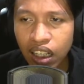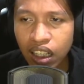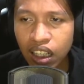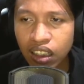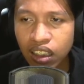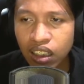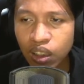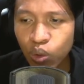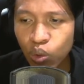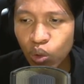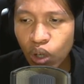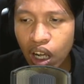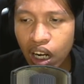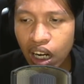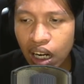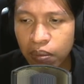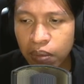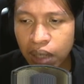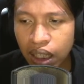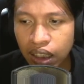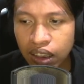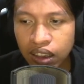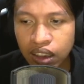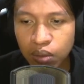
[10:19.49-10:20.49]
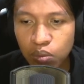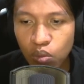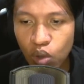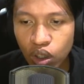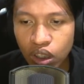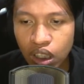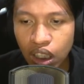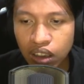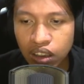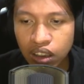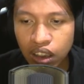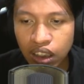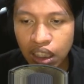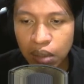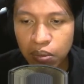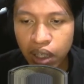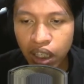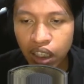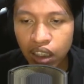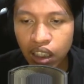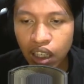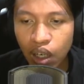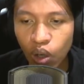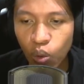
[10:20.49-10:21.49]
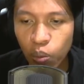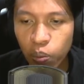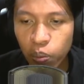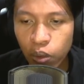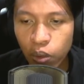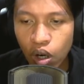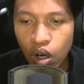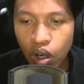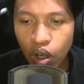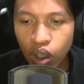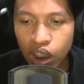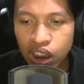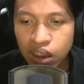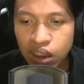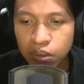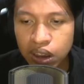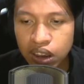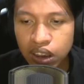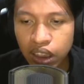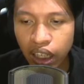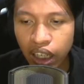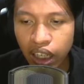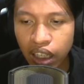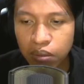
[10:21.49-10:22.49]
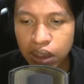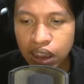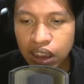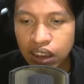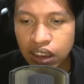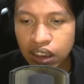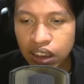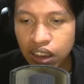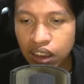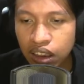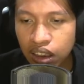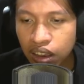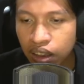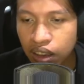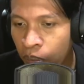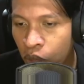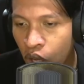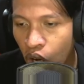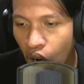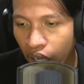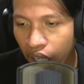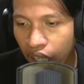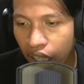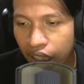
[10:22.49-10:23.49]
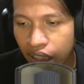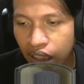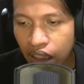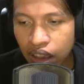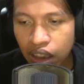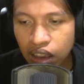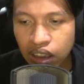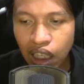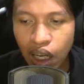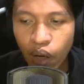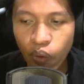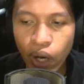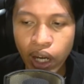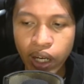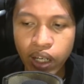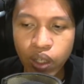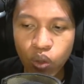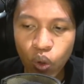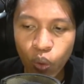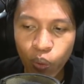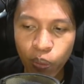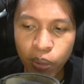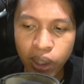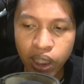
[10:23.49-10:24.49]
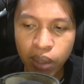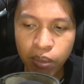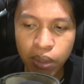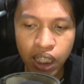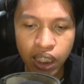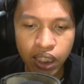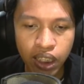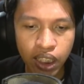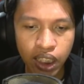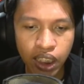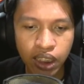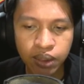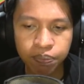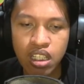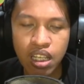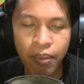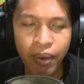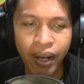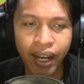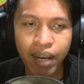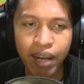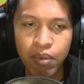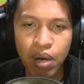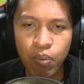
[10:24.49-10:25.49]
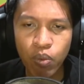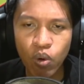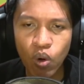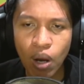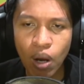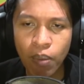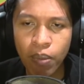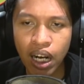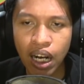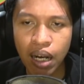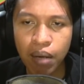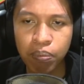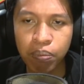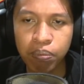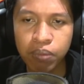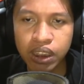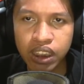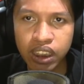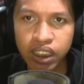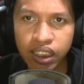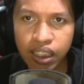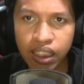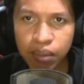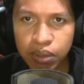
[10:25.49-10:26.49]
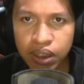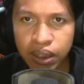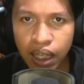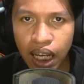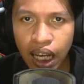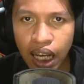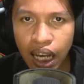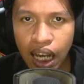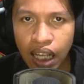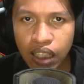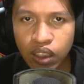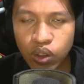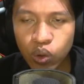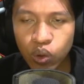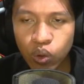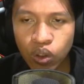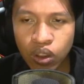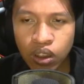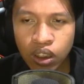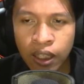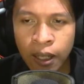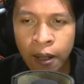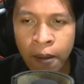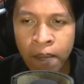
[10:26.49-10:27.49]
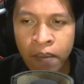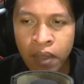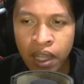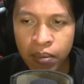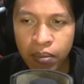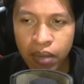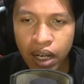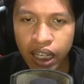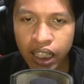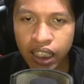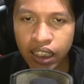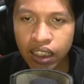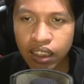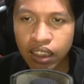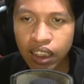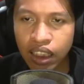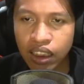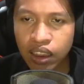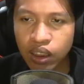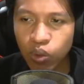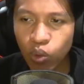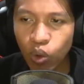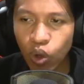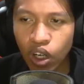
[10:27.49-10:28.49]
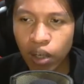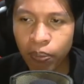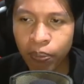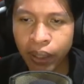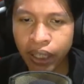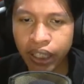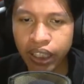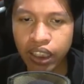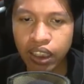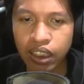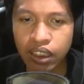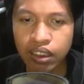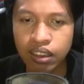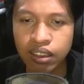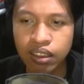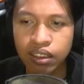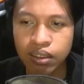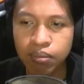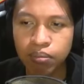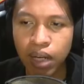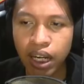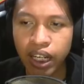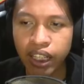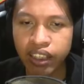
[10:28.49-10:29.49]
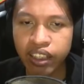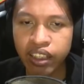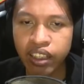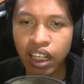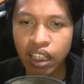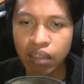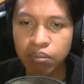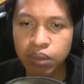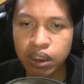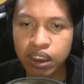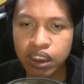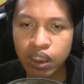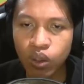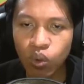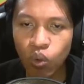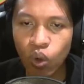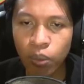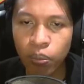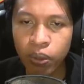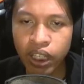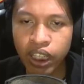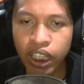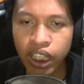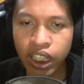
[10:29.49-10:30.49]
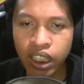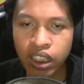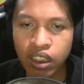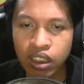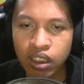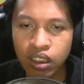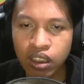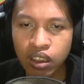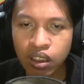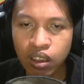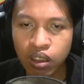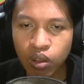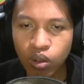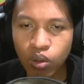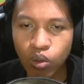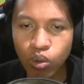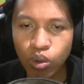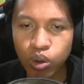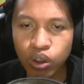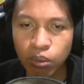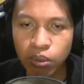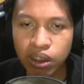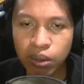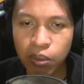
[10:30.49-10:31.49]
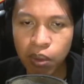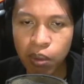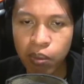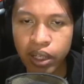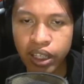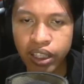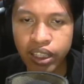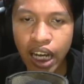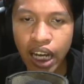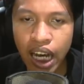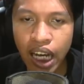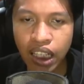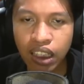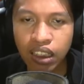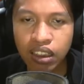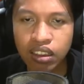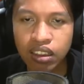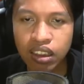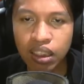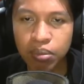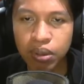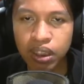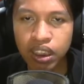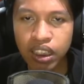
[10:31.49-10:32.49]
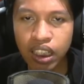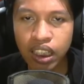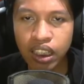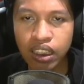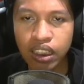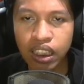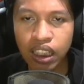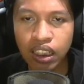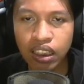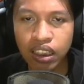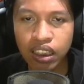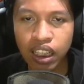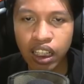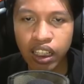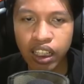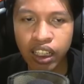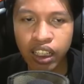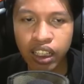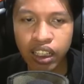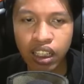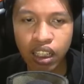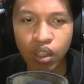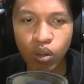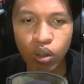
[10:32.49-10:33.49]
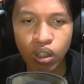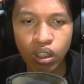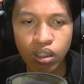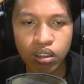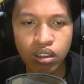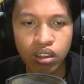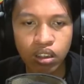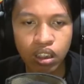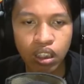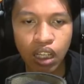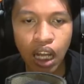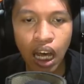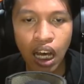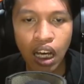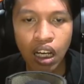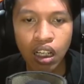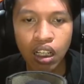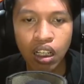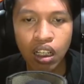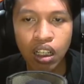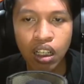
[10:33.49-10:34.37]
Dia tertular sama si botak Saitama yang terlalu polos, Mr. and Mrs. Oke, kita tes lawan 24 ability. Siapa kayak mampu? Apakah bijiknya bisa hancur? Mari kita tes Wolverine. Mari tendang bijik Wolverine. Uh, sama-sama menendang, tapi tidak kena, tidak ada yang kena. Wah, lah.